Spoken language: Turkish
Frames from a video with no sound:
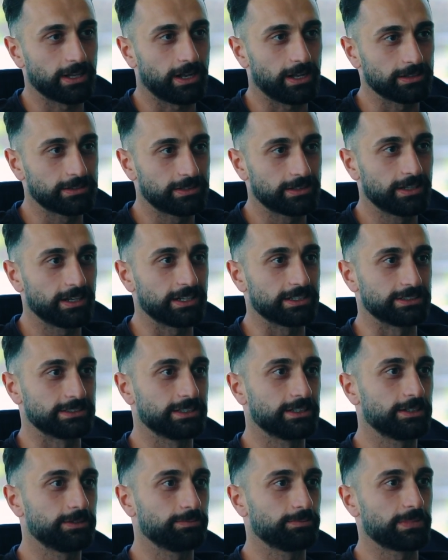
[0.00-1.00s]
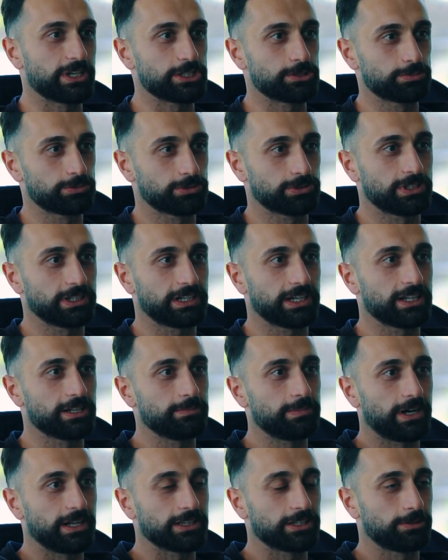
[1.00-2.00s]
6'daysa 5.30'da
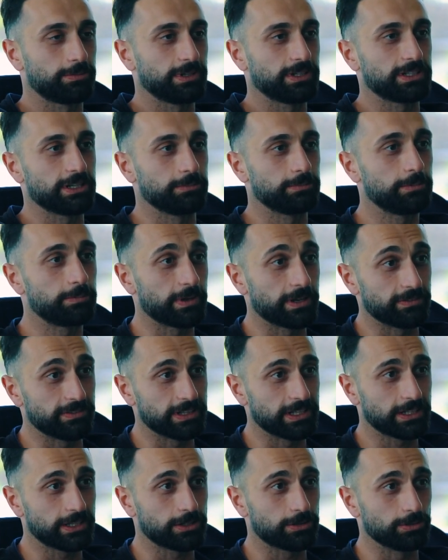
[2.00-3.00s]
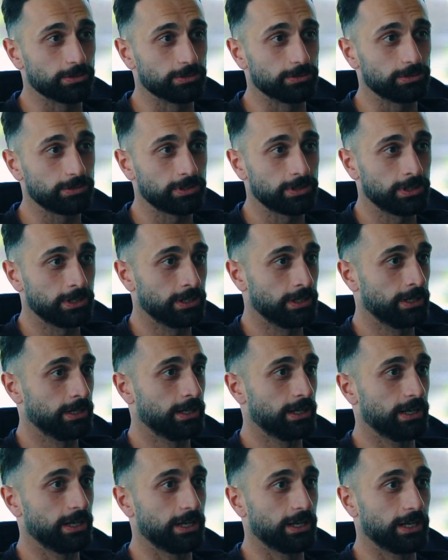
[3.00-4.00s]
gelip antrenmanı yapıp evine gidiyordur.
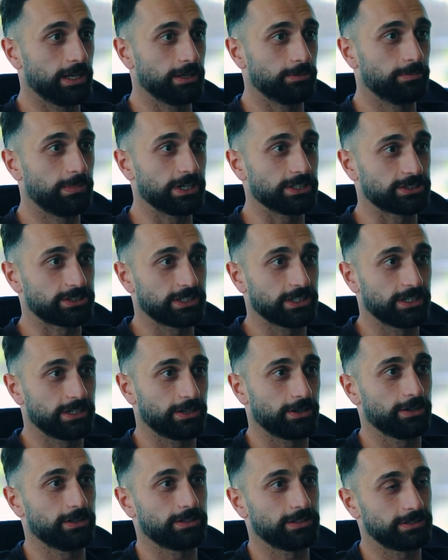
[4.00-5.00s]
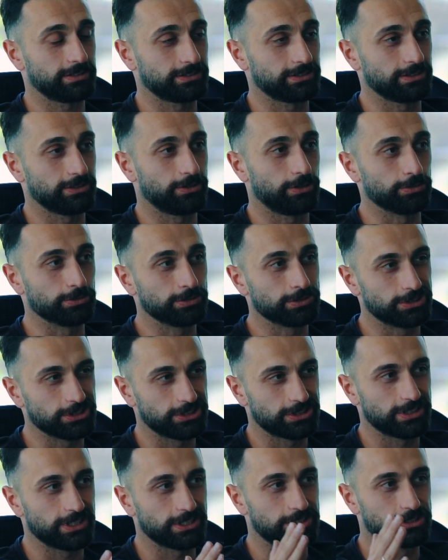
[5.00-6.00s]
E, başka onun
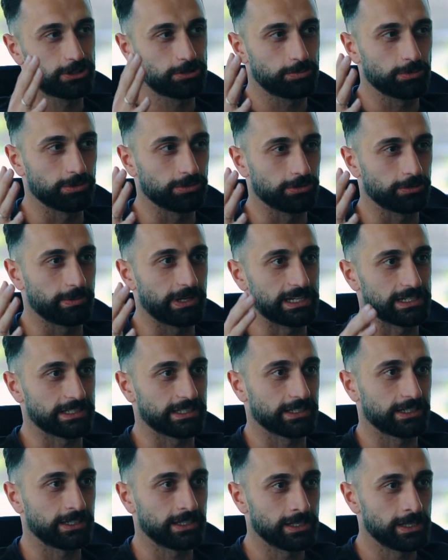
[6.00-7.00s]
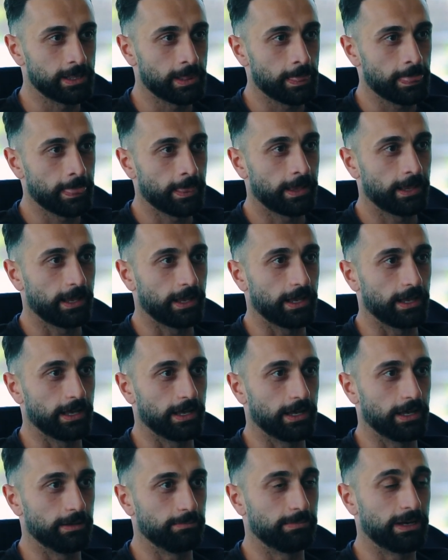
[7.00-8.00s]
dışına çıkmıyordur belki. E,
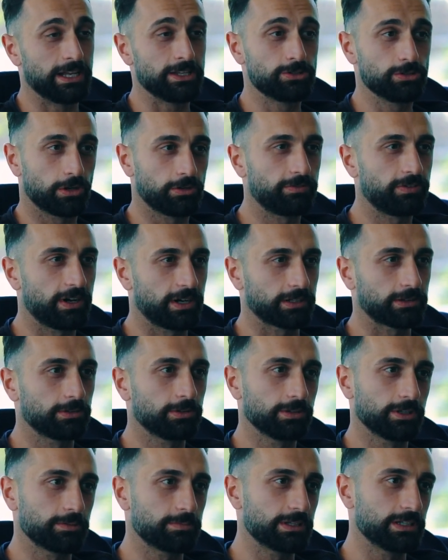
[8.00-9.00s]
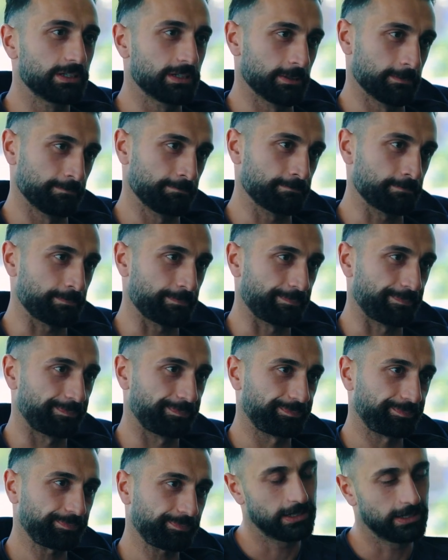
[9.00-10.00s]
bence o farklı olabilir.
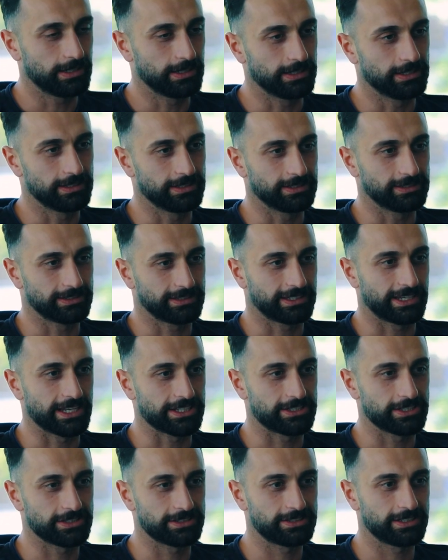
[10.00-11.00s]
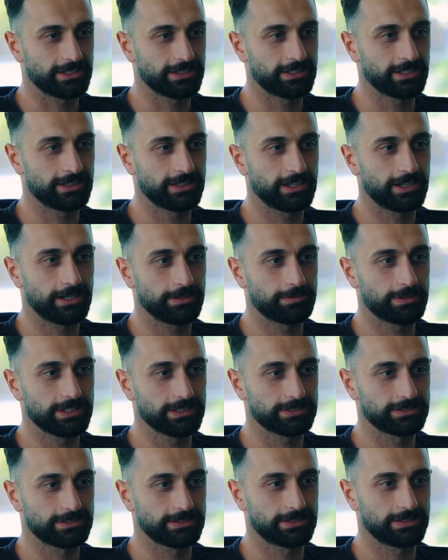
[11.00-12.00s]
E, geçen seneden daha
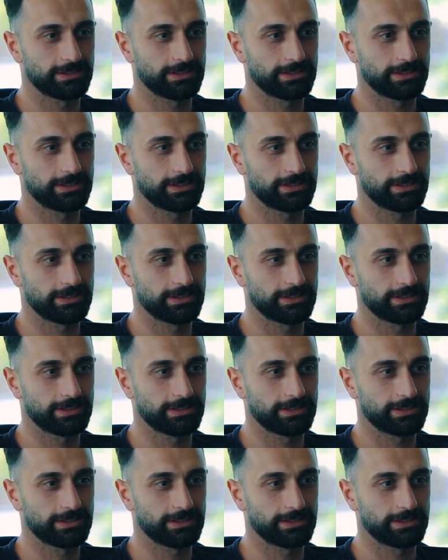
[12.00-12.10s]
biraz